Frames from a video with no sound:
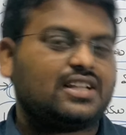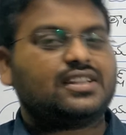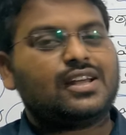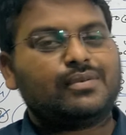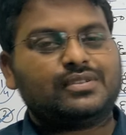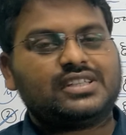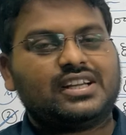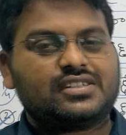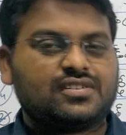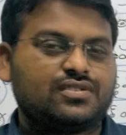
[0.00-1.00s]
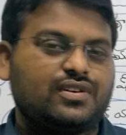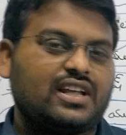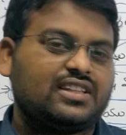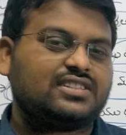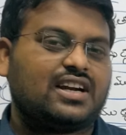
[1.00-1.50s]
ఈ సంతానం నుంచే నెక్స్ట్ స్టోరీ
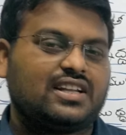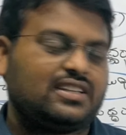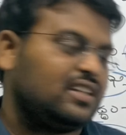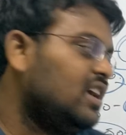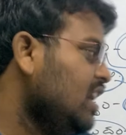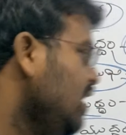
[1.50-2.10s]
అంతా స్టార్ట్ అవుతుంది